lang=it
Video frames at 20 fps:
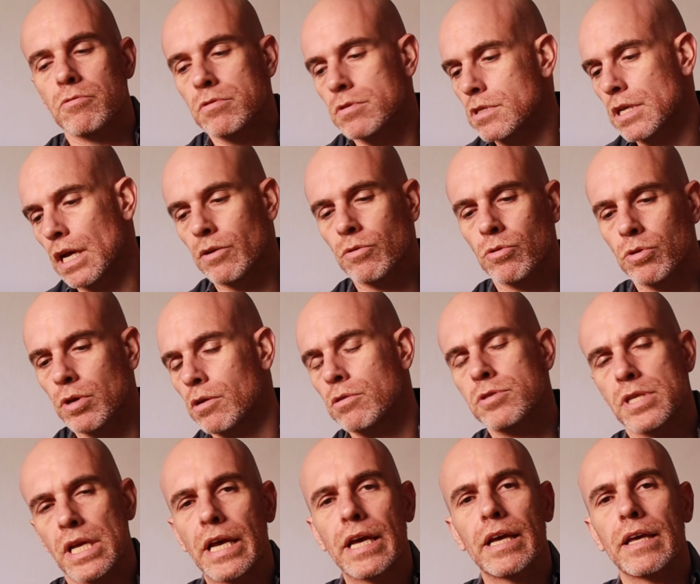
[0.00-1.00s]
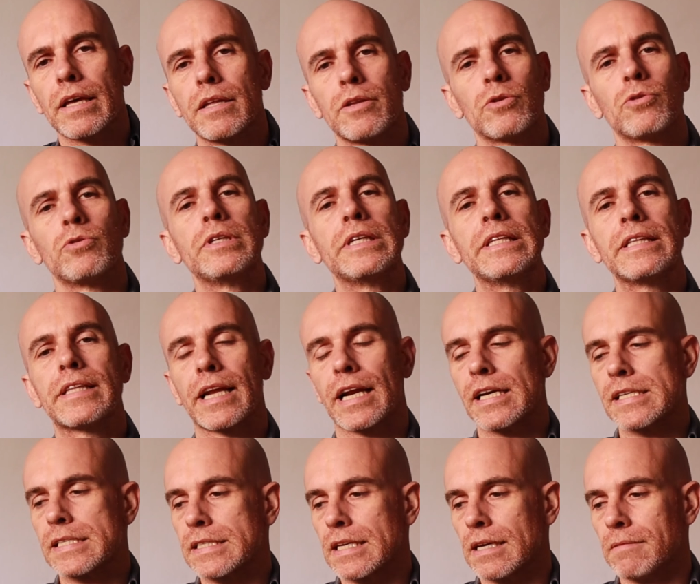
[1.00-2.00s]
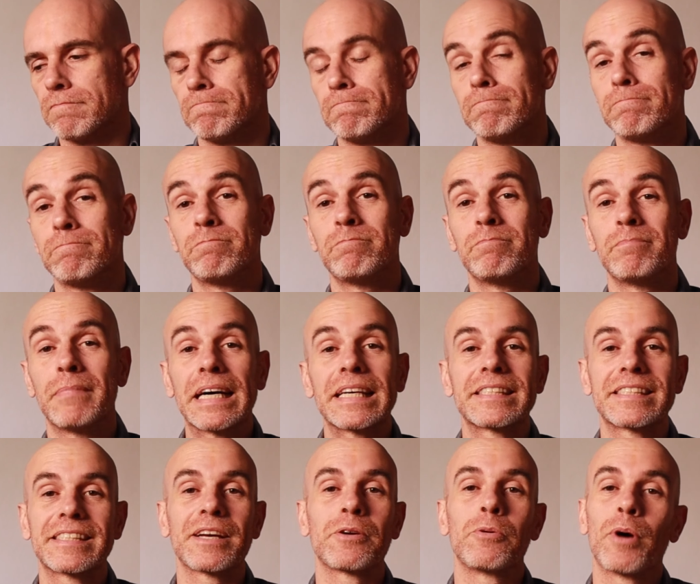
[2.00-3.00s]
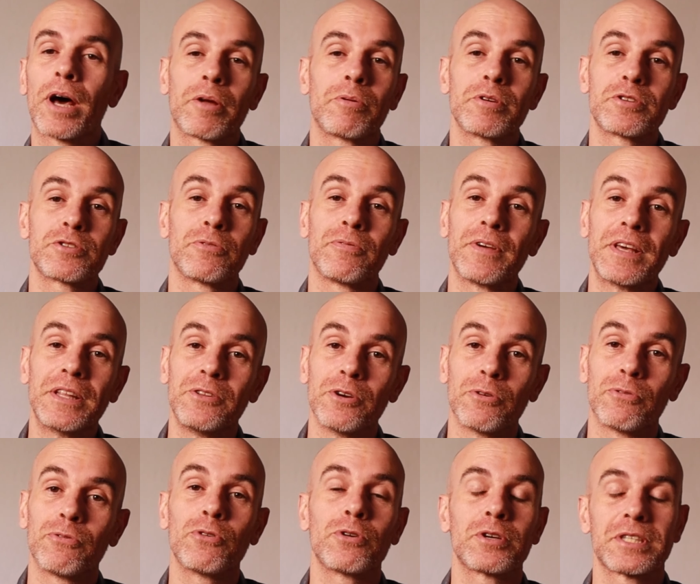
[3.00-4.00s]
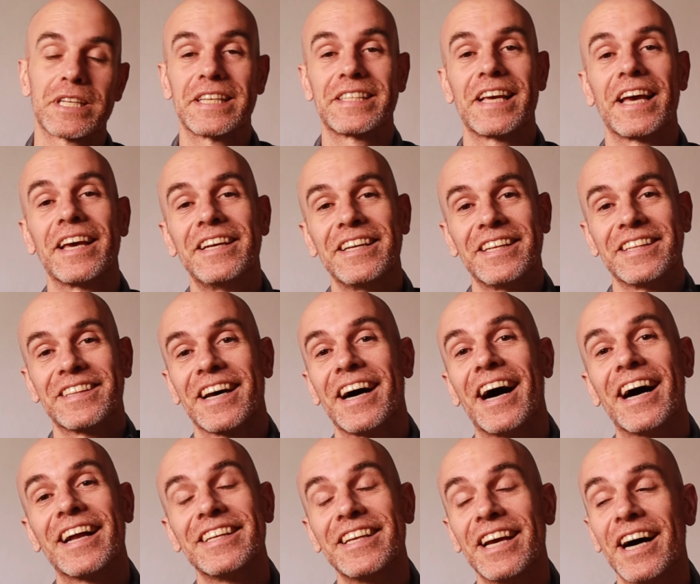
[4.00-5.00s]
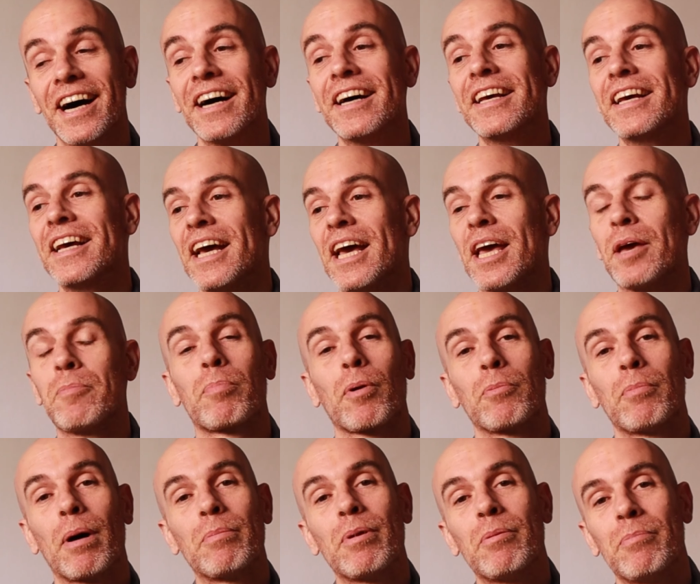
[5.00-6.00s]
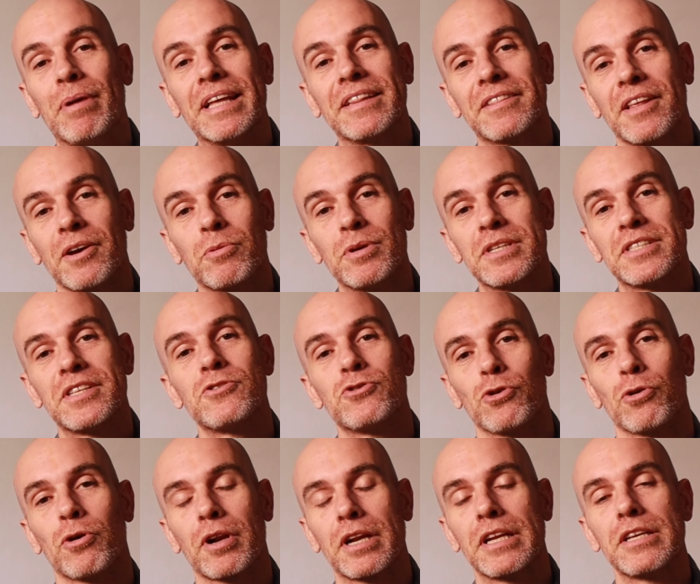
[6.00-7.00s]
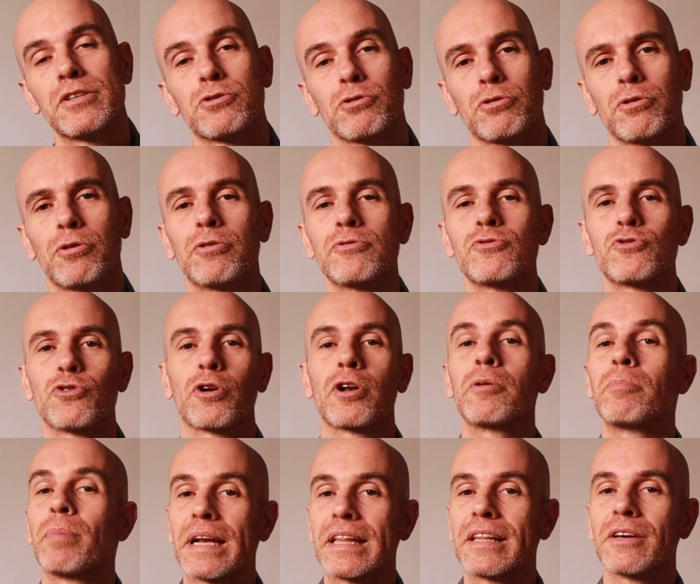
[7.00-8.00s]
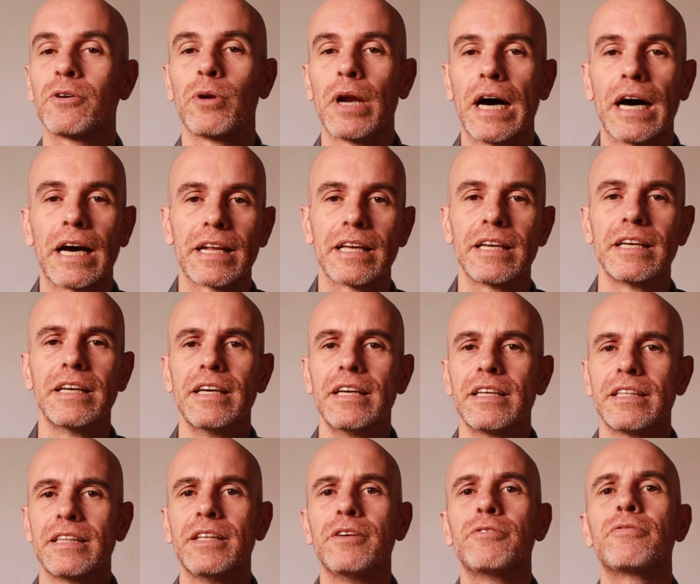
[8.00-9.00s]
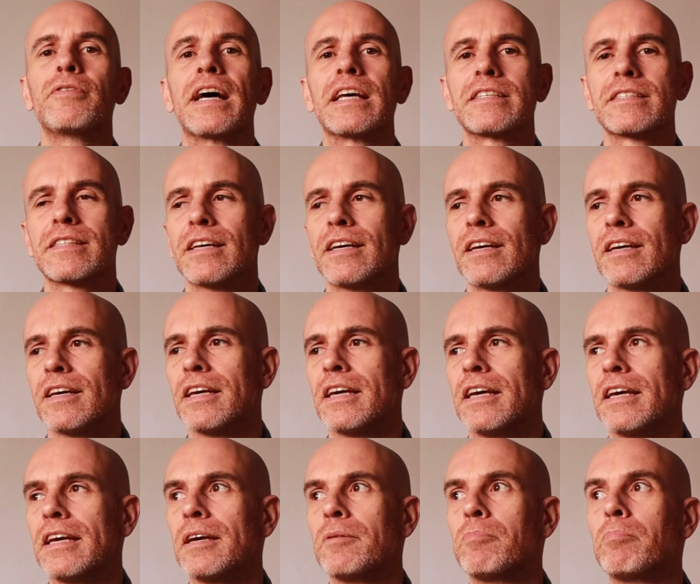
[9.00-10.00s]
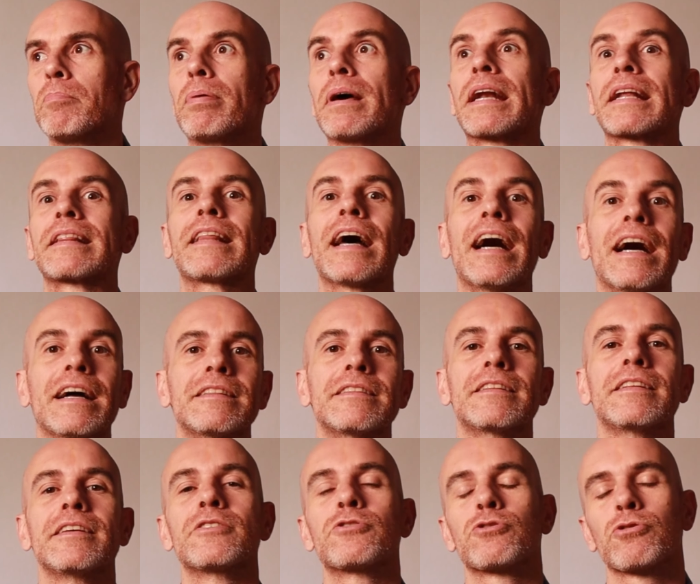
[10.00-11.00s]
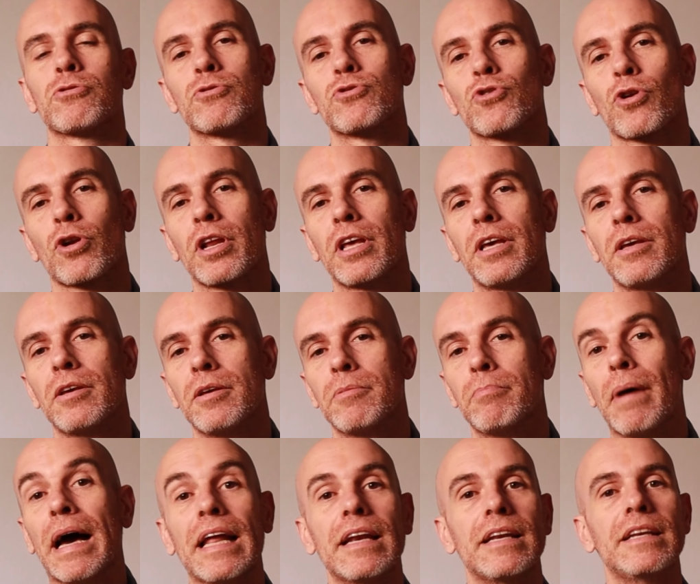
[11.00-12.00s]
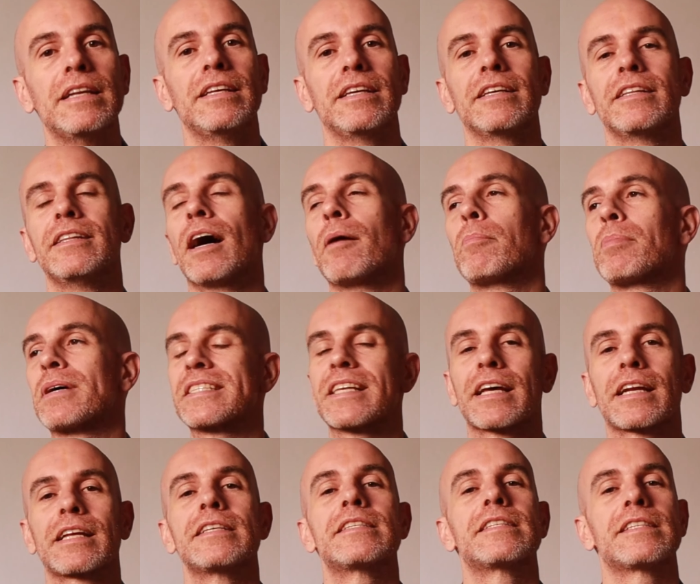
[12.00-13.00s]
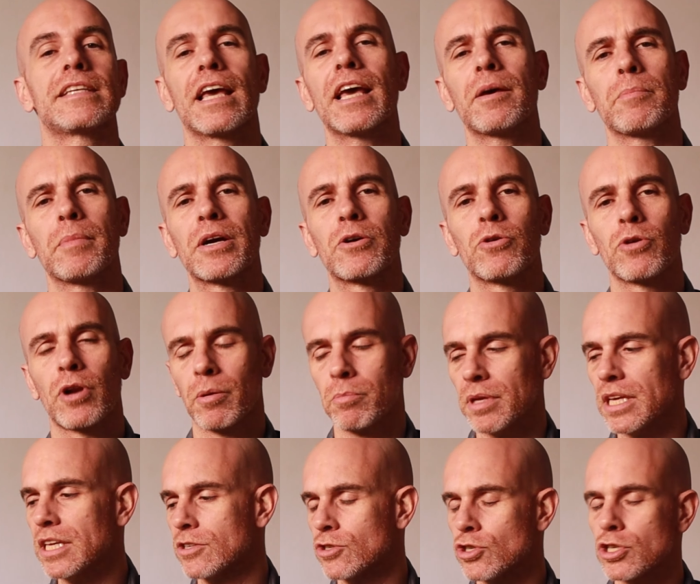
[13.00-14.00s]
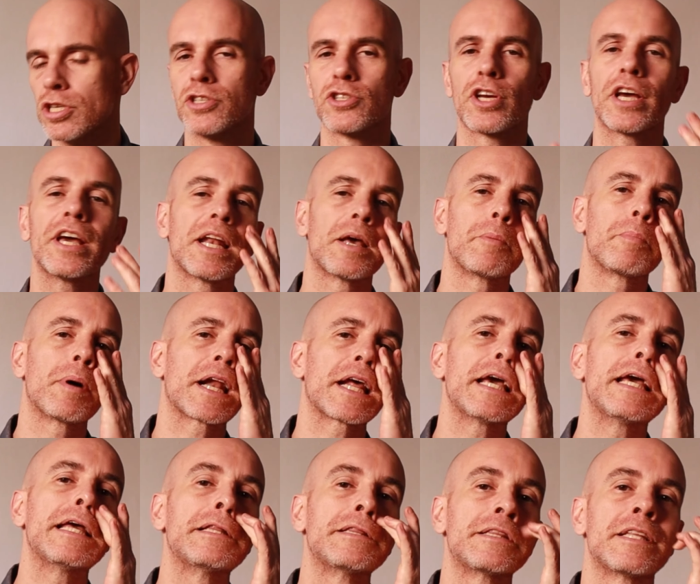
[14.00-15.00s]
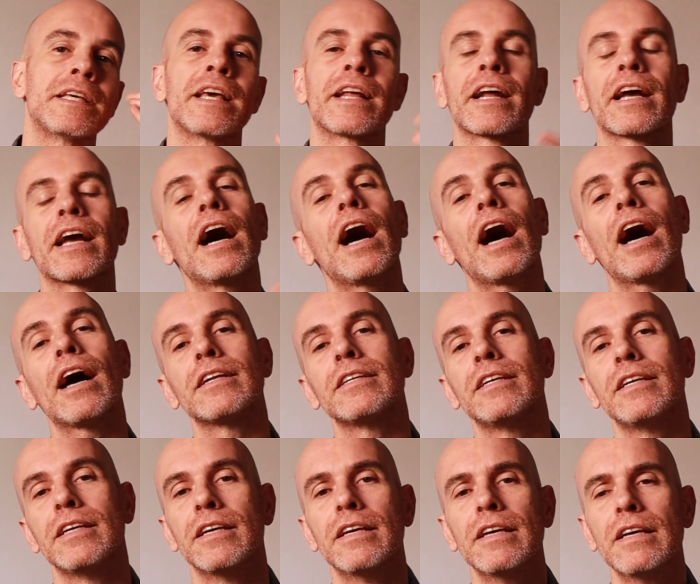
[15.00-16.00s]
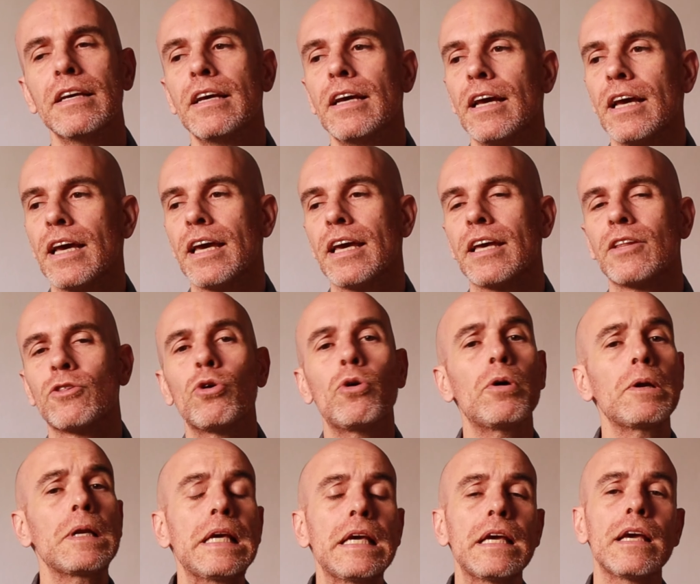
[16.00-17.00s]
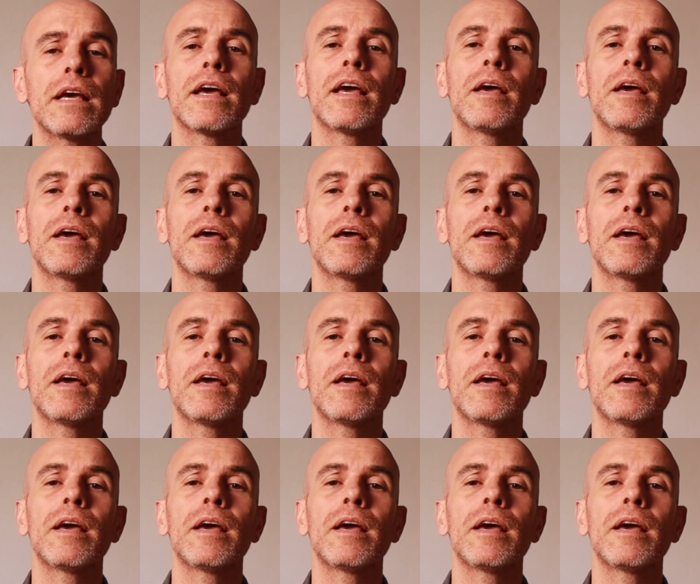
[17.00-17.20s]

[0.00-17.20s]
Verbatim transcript: non sanno che cos'è e non gli interessa, ma se guardi questo video forse sei in Italia e probabilmente questi giorni sono giorni particolari di feste e per tanti sono giorni belli da passare insieme con amici, cene, parenti, regali e doni